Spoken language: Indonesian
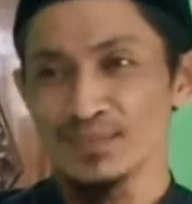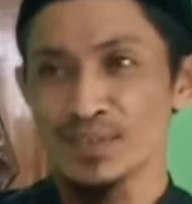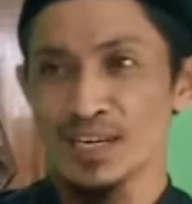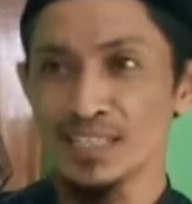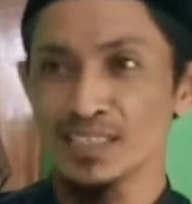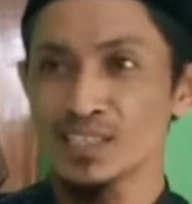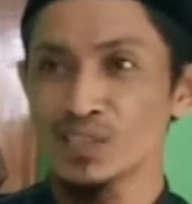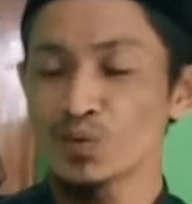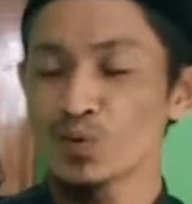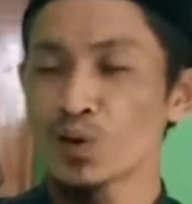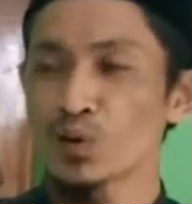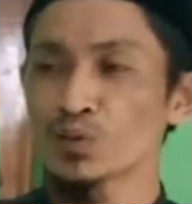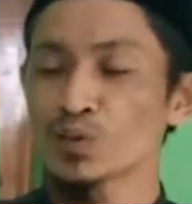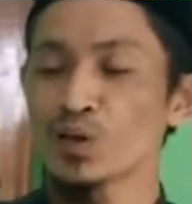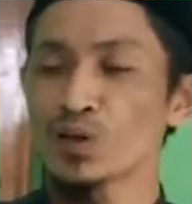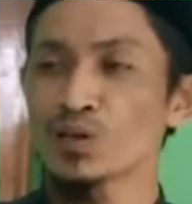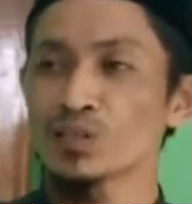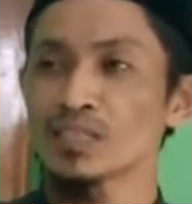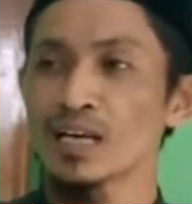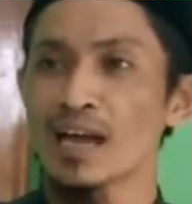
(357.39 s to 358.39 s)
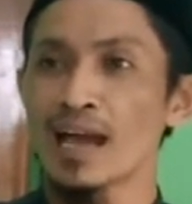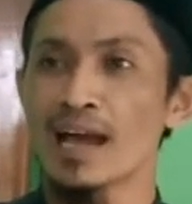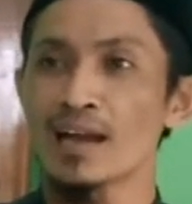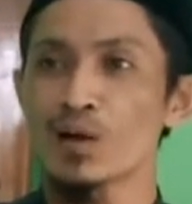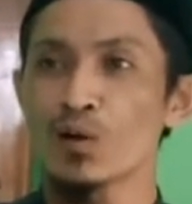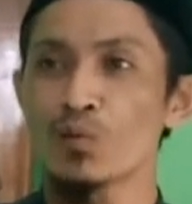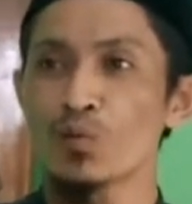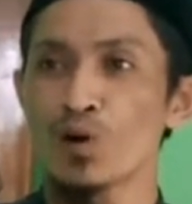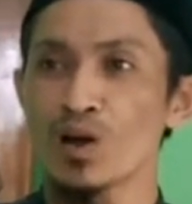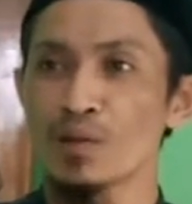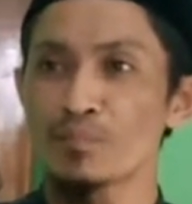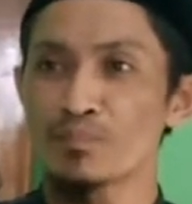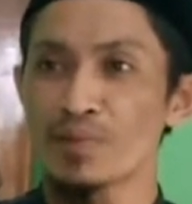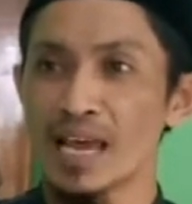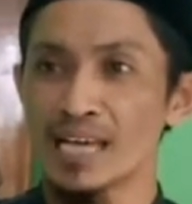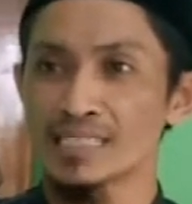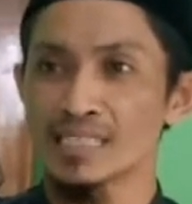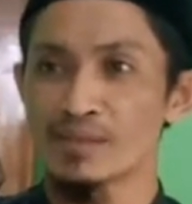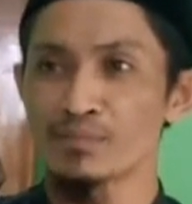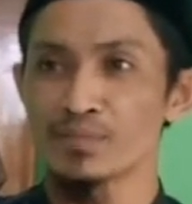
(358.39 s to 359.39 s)
Berarti ku Allah nekakno wong
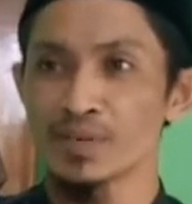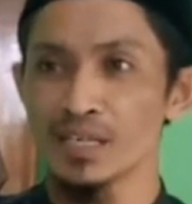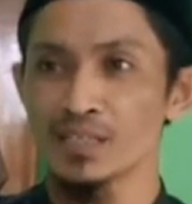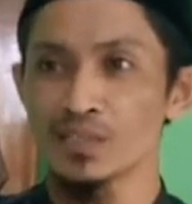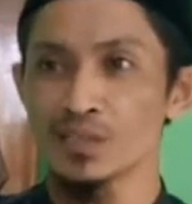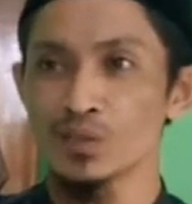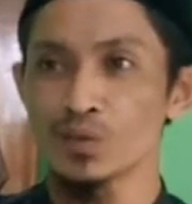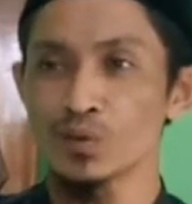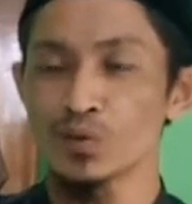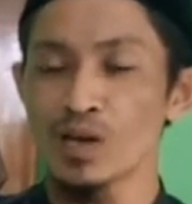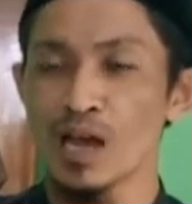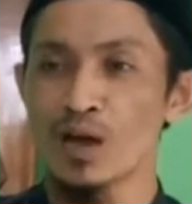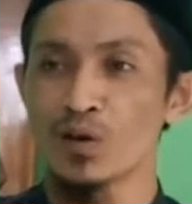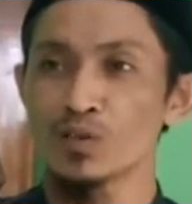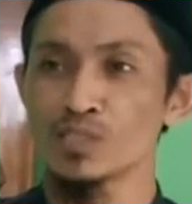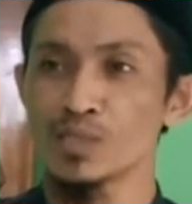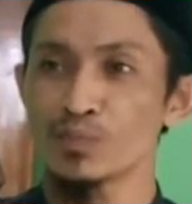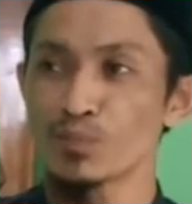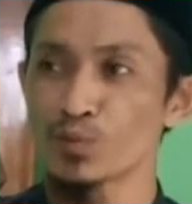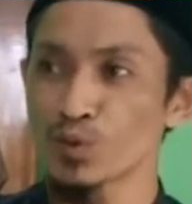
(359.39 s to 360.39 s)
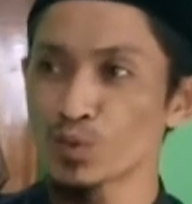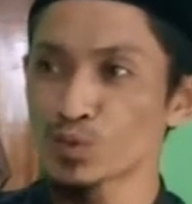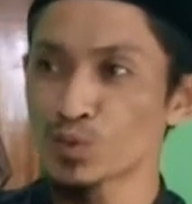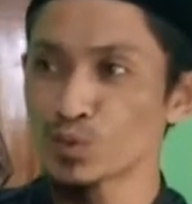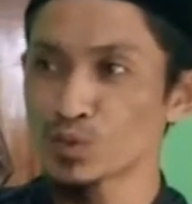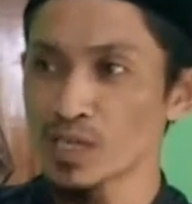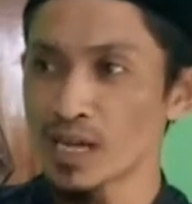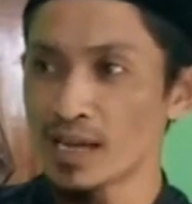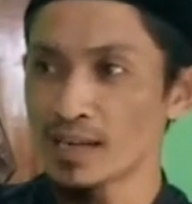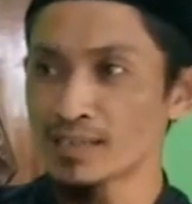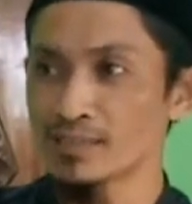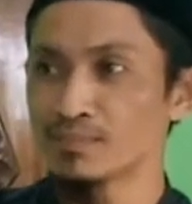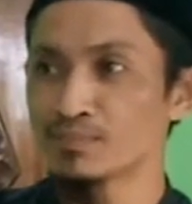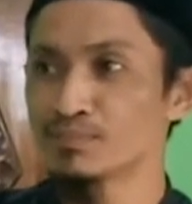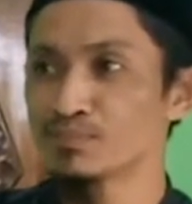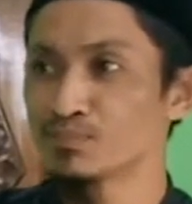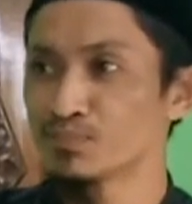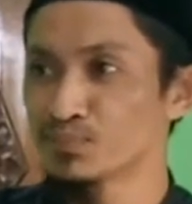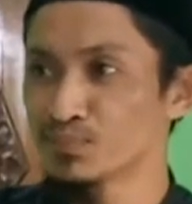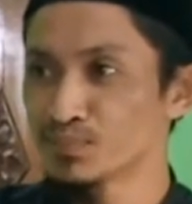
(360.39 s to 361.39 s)
ngeplak sampean niku kanggo nyepuro dosa
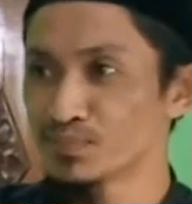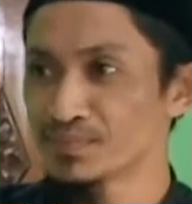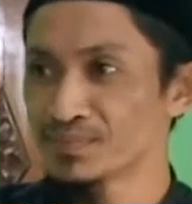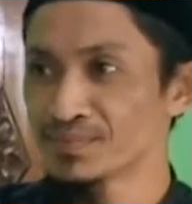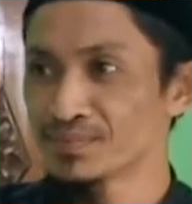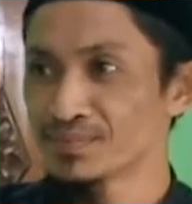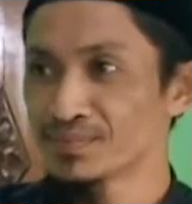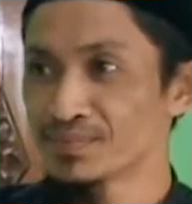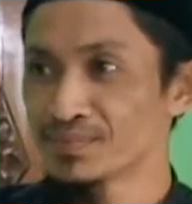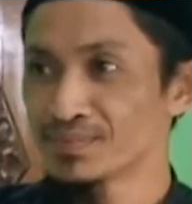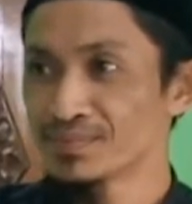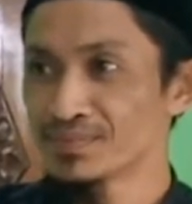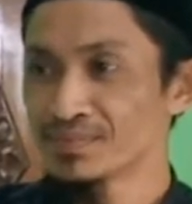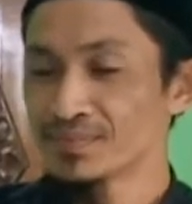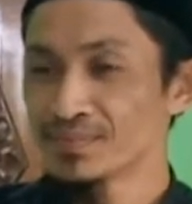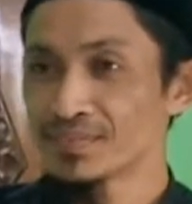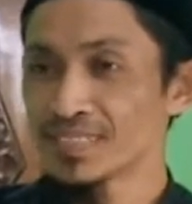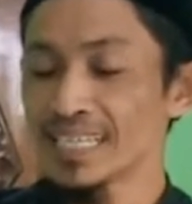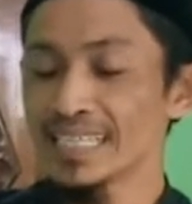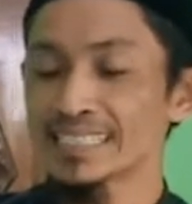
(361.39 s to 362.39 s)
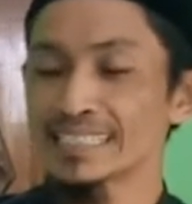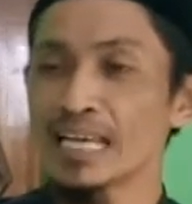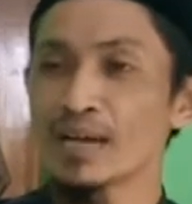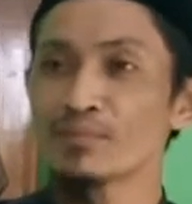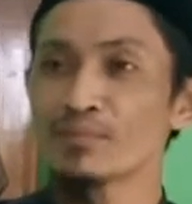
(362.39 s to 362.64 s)
anem. Nek